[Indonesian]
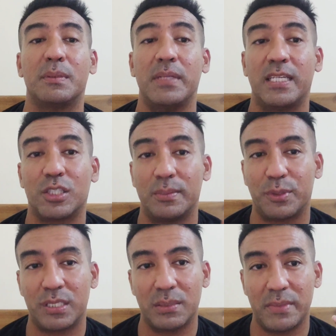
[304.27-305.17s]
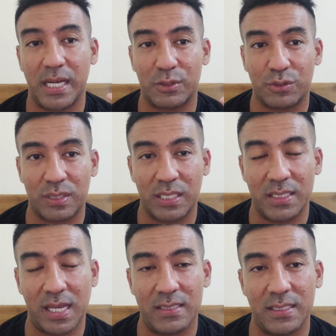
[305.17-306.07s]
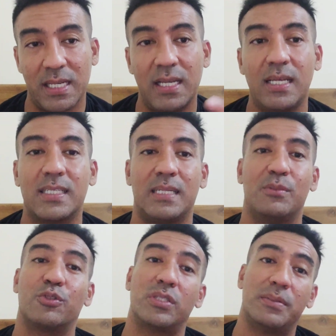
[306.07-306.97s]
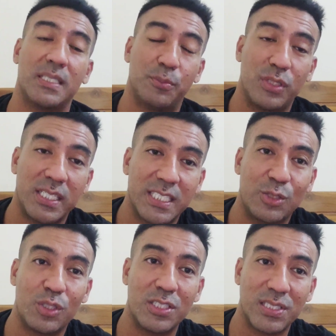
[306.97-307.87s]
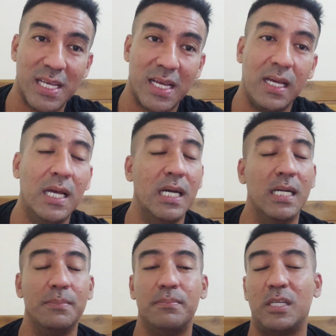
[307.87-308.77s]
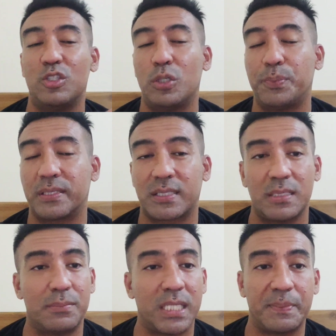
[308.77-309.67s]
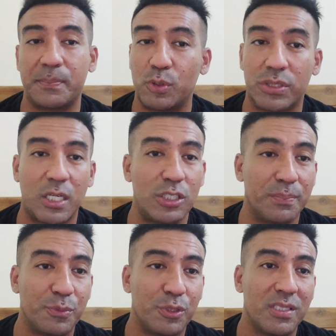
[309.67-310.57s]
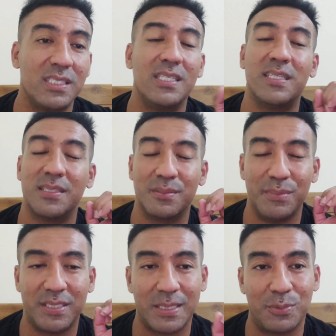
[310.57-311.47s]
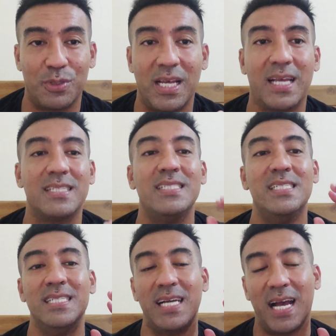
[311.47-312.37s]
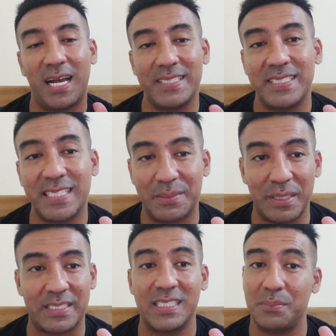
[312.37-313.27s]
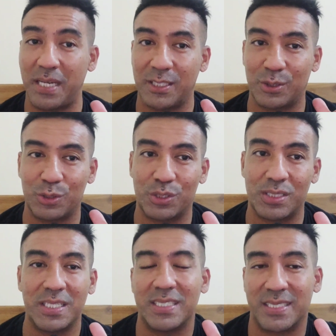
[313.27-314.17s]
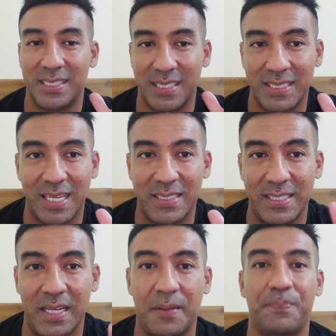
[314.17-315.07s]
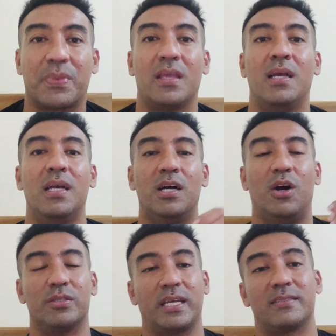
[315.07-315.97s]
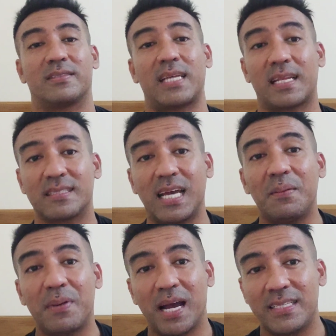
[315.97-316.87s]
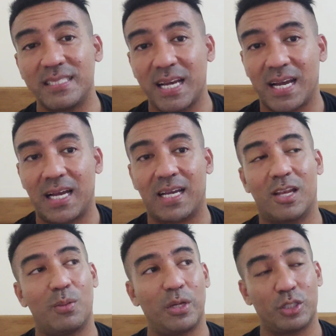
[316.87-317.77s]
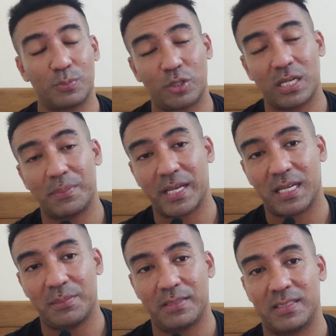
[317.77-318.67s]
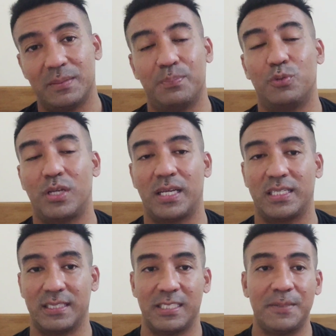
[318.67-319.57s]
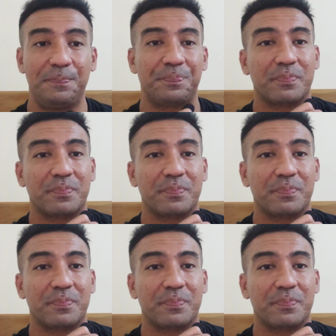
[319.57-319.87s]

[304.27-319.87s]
membayar kompon 500 ringgit aja kamu sudah bisa pulang ke Indonesia mau overstay berapa puluh tahun pun bisa pulang hanya dengan bayar 500 ringgit aja. Oke, syaratnya apa aja AA kalau mau ikut program rekalibrasi pulang ini?